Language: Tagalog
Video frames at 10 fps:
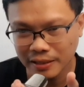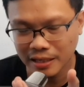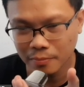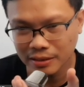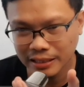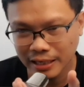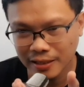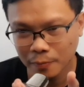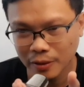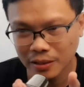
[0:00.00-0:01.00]
May rematch
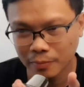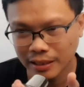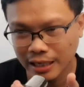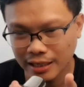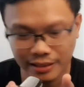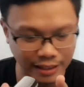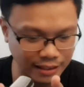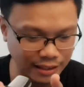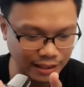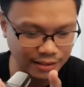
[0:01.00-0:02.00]
kaya na pwede mangyari
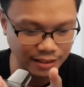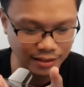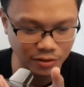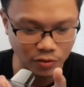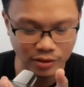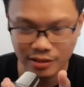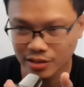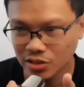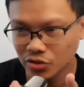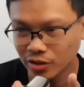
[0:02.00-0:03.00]
dahil nga sa draw na
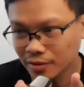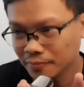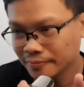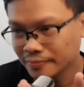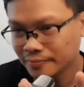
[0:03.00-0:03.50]
desisyon?